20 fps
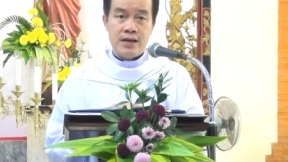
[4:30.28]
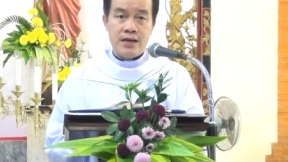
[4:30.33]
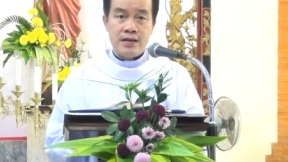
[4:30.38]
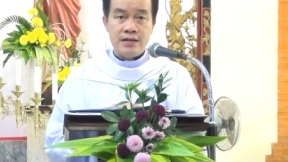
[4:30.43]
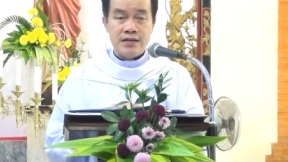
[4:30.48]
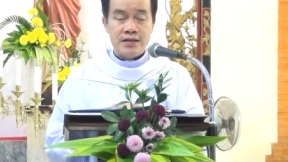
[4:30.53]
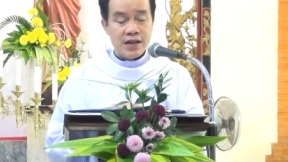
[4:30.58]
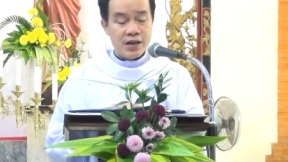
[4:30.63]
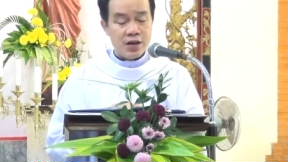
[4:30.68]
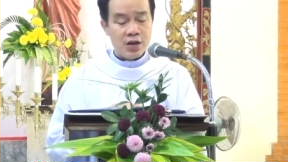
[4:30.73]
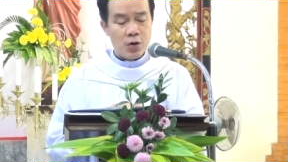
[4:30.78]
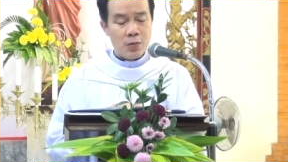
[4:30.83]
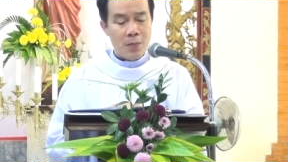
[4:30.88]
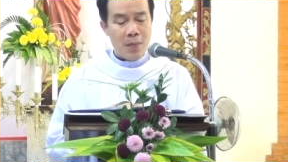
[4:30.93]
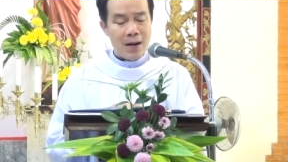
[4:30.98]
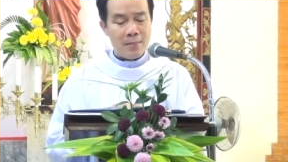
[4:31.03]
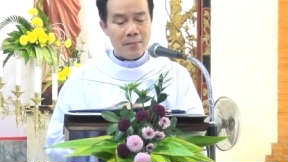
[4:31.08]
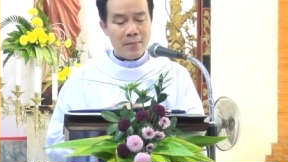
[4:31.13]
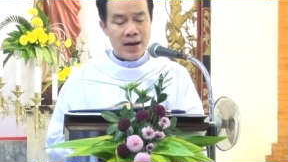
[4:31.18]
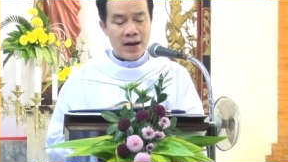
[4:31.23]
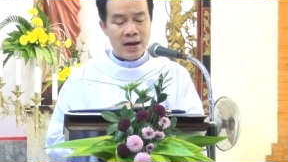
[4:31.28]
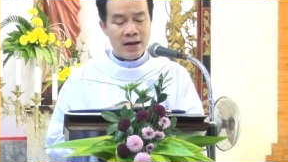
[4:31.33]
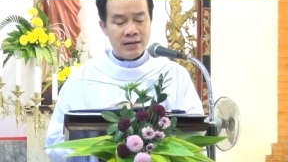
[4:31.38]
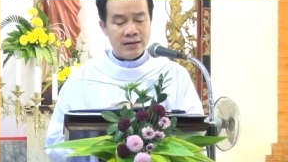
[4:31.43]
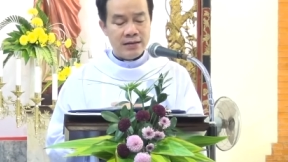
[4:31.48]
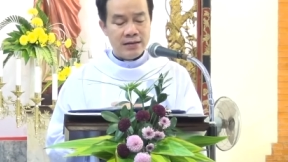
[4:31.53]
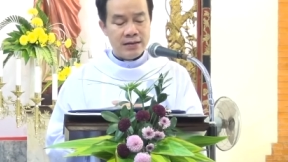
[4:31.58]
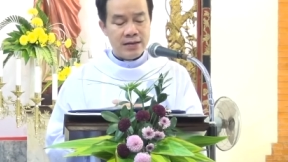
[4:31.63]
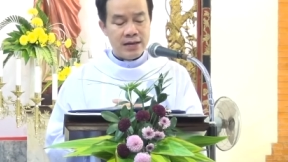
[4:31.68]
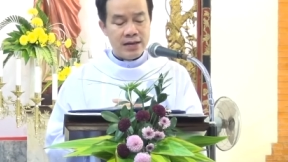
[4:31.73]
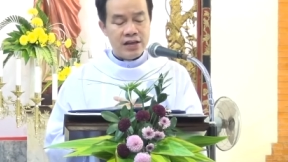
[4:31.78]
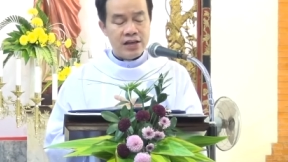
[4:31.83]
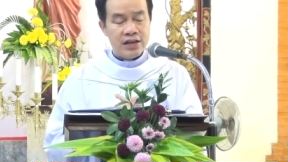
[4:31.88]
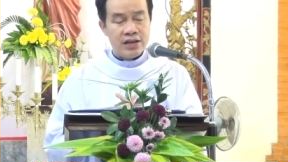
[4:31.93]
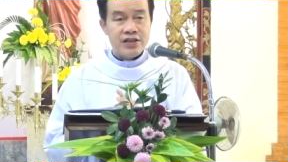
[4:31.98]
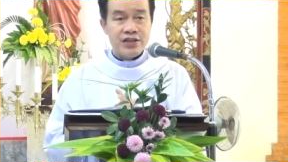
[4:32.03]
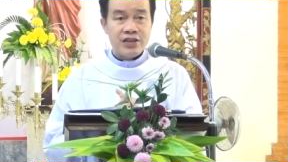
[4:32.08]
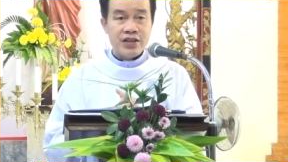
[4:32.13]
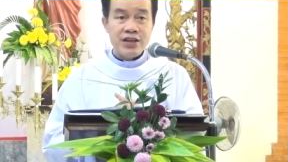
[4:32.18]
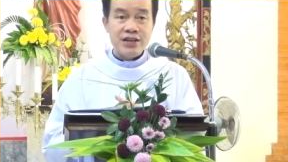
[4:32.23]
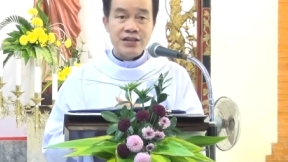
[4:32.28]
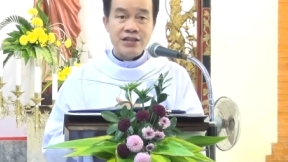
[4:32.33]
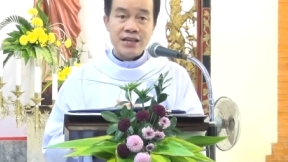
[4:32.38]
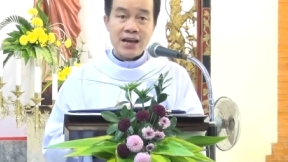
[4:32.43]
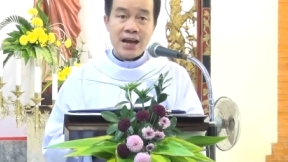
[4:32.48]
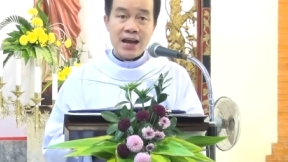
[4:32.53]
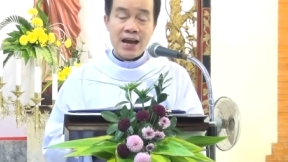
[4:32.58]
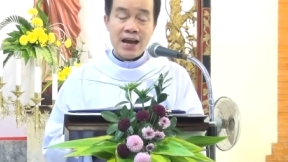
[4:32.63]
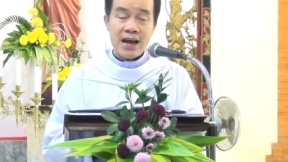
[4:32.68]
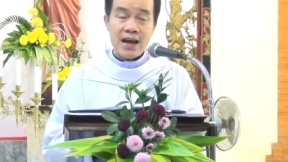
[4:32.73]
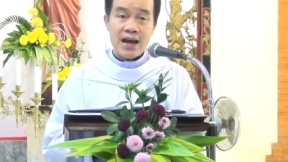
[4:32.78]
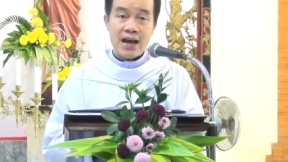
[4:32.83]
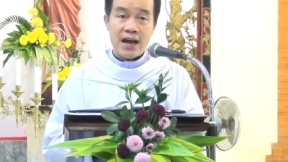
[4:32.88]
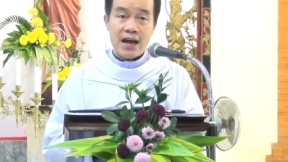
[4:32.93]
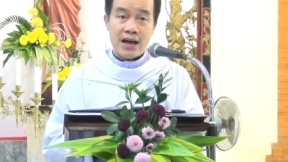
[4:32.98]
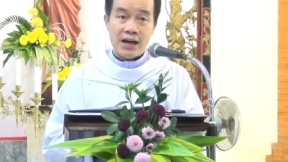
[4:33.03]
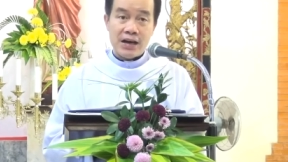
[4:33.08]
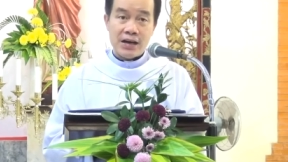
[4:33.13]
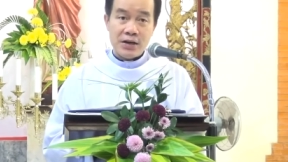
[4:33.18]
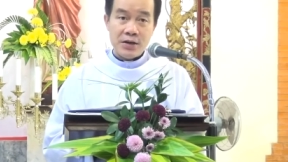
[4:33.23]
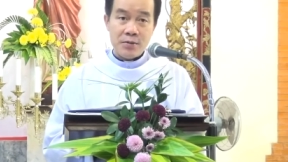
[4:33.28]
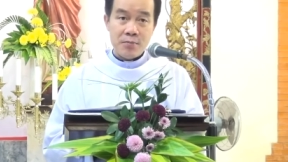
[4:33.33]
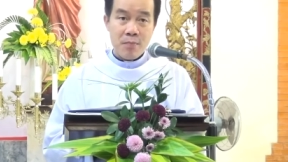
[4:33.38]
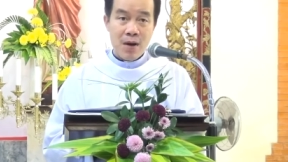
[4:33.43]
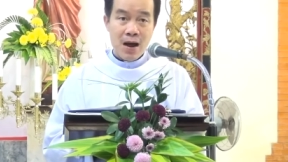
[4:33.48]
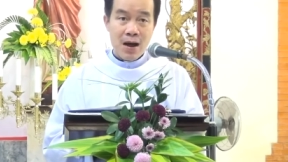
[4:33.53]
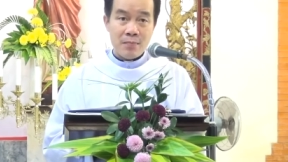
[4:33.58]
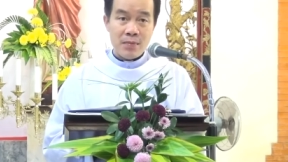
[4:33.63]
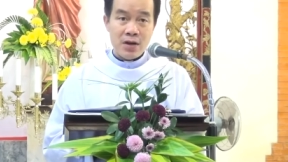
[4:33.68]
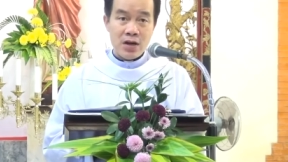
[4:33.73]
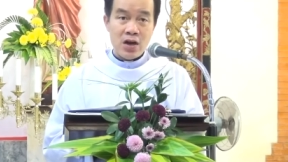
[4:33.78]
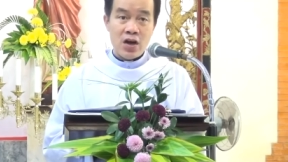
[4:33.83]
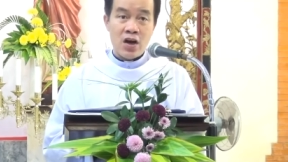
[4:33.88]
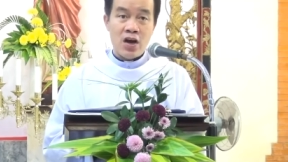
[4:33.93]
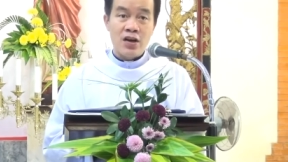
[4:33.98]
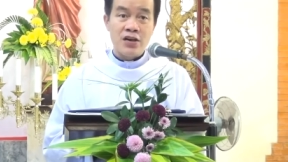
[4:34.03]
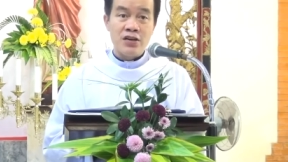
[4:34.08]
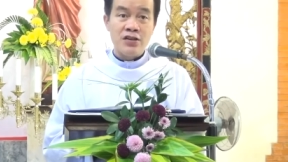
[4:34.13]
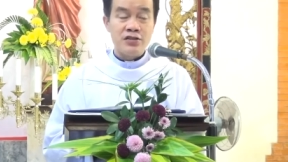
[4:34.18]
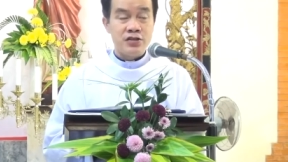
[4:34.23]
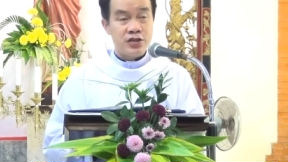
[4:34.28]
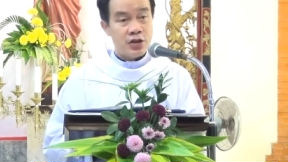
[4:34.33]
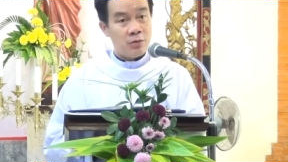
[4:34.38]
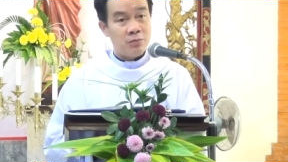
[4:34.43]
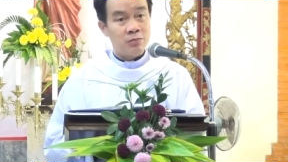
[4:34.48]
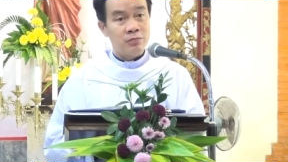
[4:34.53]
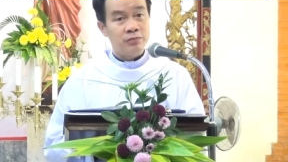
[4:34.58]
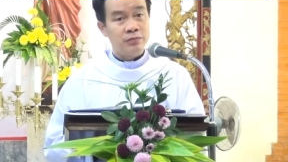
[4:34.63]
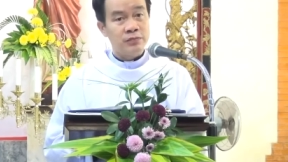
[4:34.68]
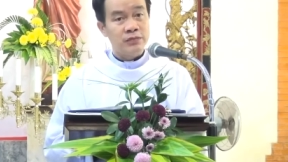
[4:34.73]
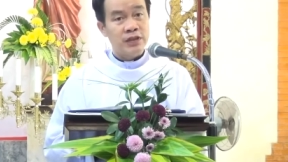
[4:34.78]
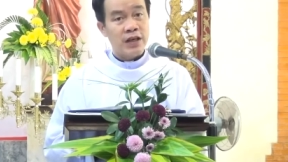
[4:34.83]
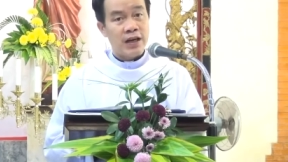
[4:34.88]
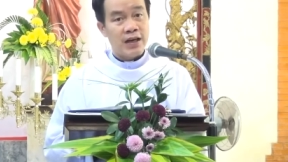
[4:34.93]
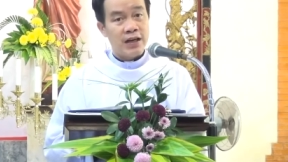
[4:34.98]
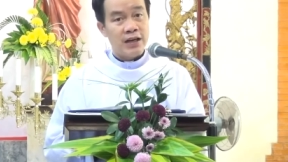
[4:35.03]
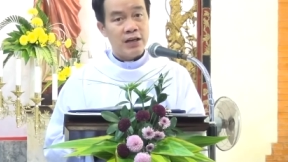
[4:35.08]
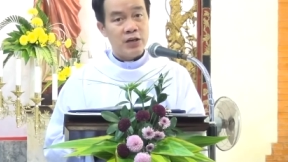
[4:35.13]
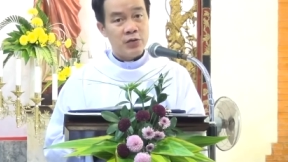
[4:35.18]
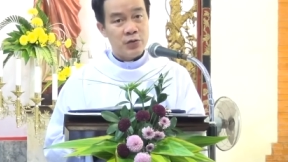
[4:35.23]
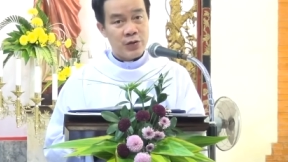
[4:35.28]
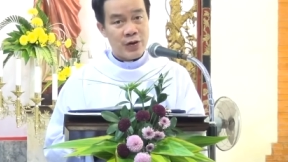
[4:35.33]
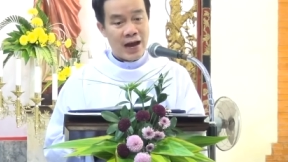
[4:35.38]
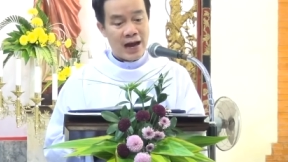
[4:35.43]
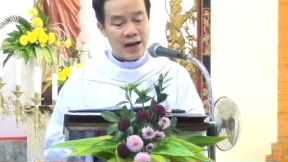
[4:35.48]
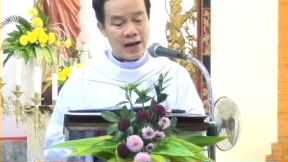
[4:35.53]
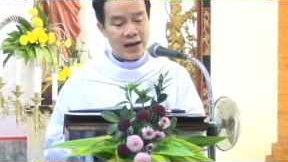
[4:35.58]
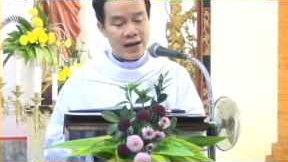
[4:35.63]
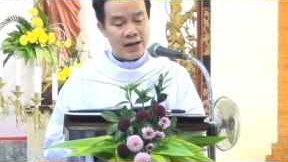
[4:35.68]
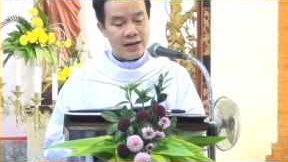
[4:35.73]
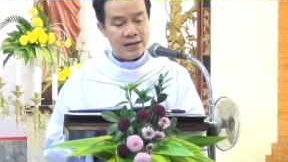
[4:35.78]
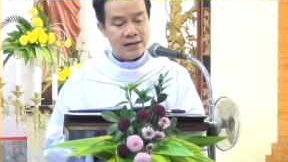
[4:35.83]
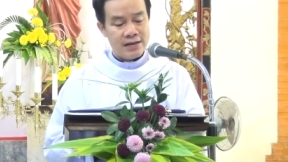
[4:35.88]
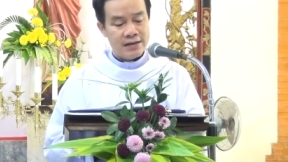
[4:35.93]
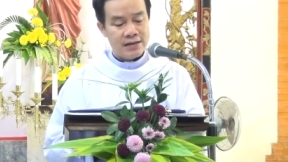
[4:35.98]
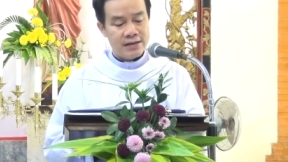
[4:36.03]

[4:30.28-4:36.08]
Zerubbabel sinh ra ở Babylon trong thời lưu đài ấy.